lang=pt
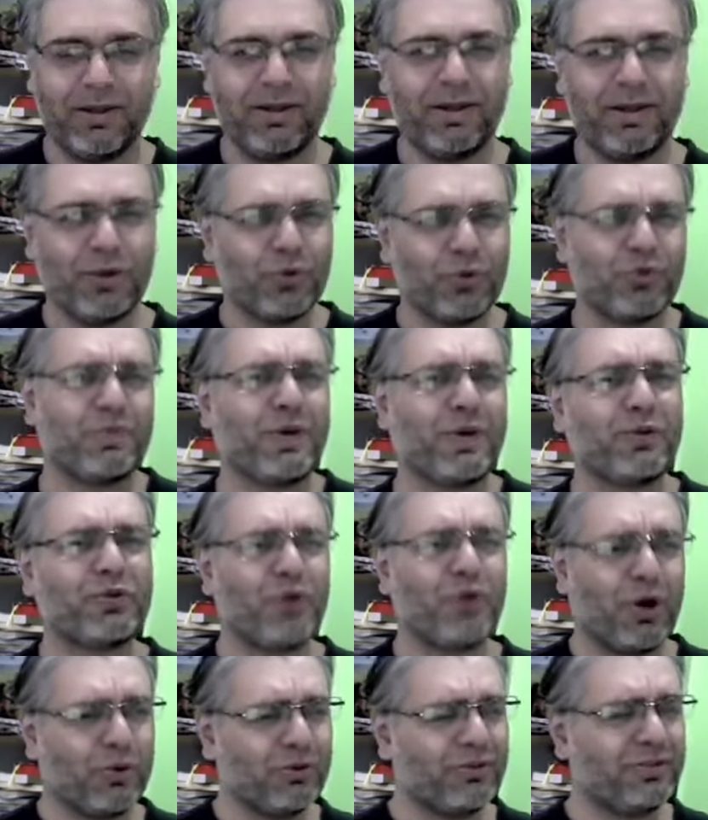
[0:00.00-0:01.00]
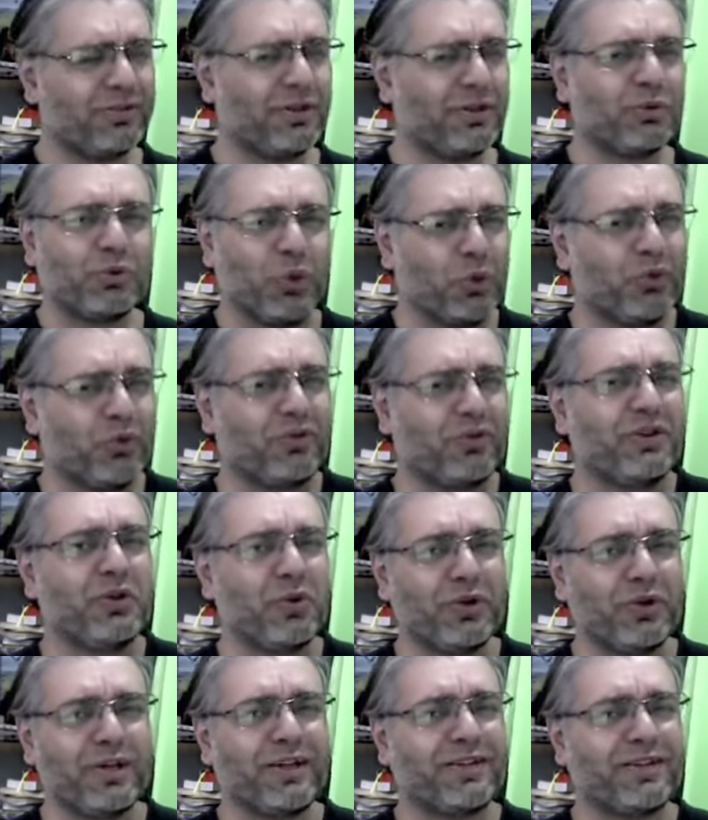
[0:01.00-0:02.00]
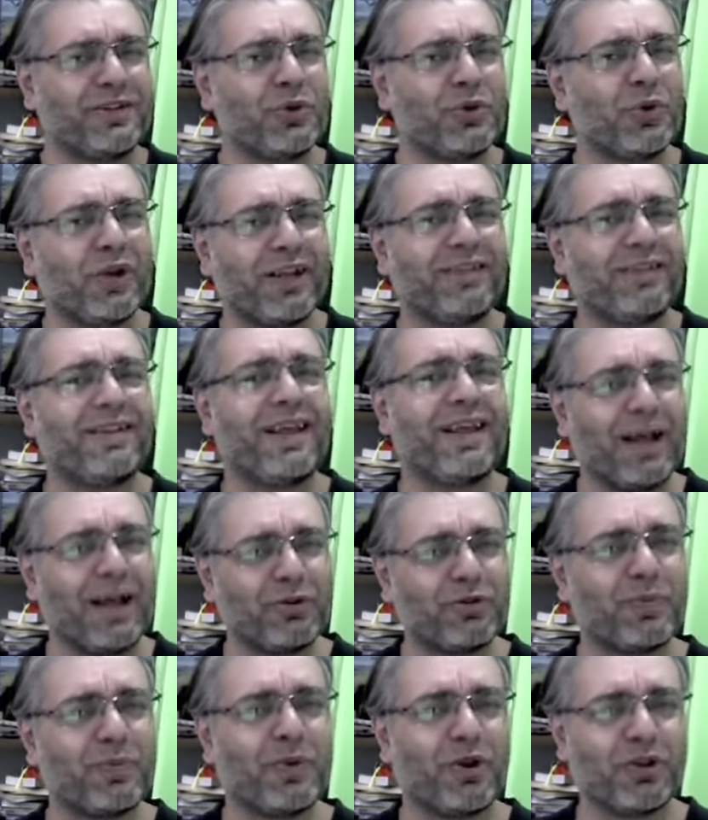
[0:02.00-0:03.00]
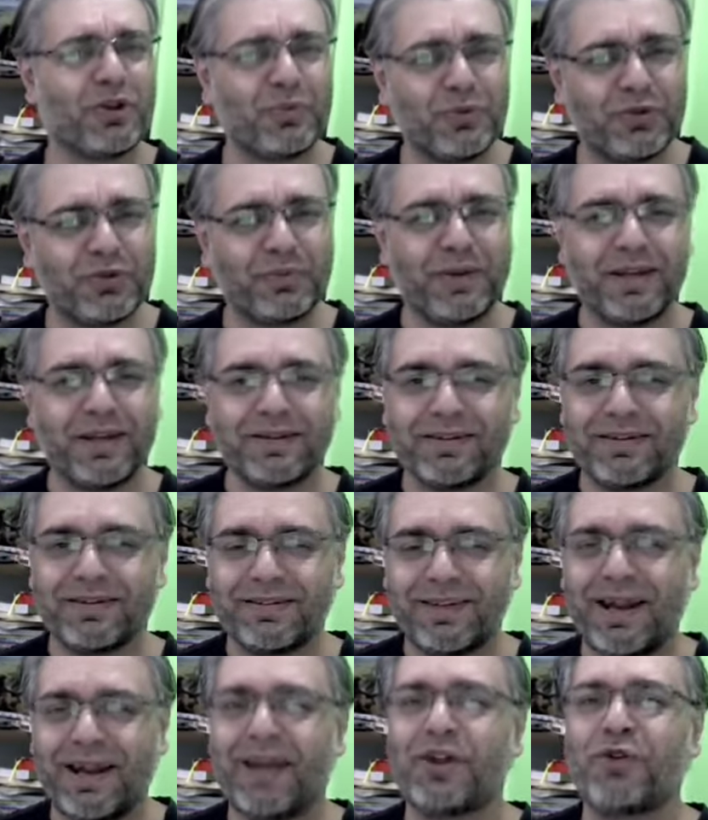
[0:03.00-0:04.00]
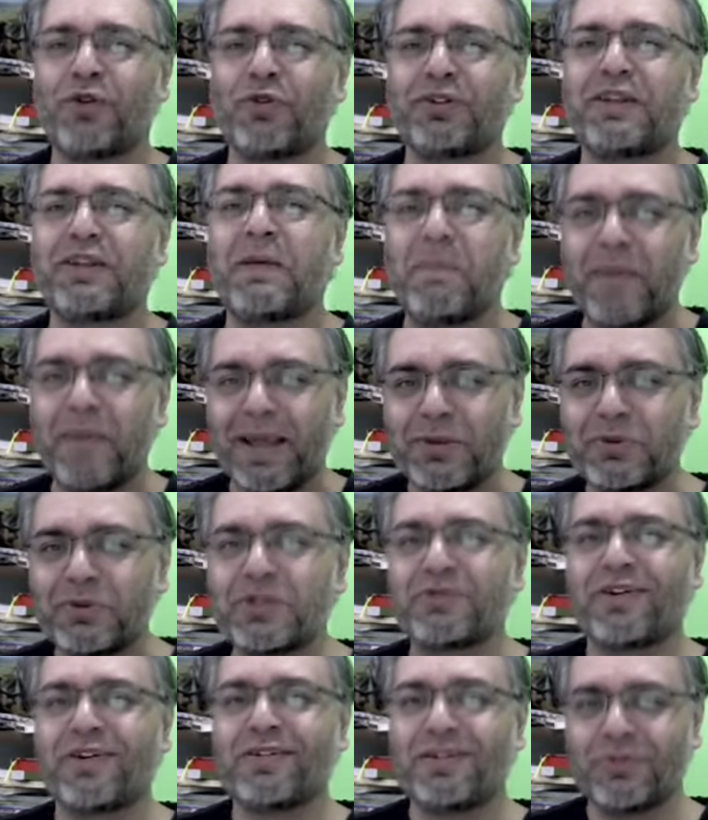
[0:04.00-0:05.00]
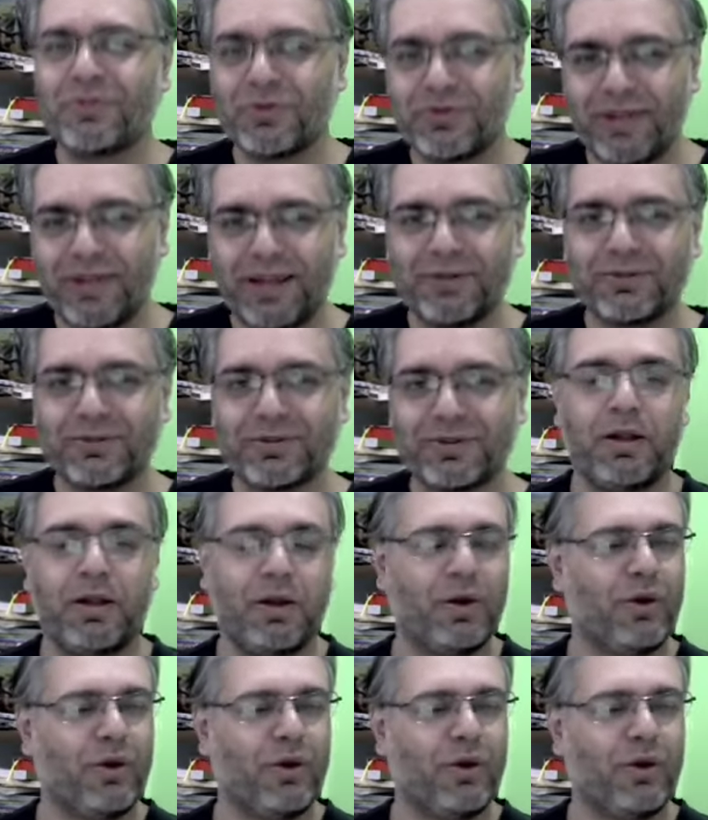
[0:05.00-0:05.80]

E os meus jogos estão todos em Unity. O que será dos próximos meses? Será que eu vou ter medo de fazer sucesso?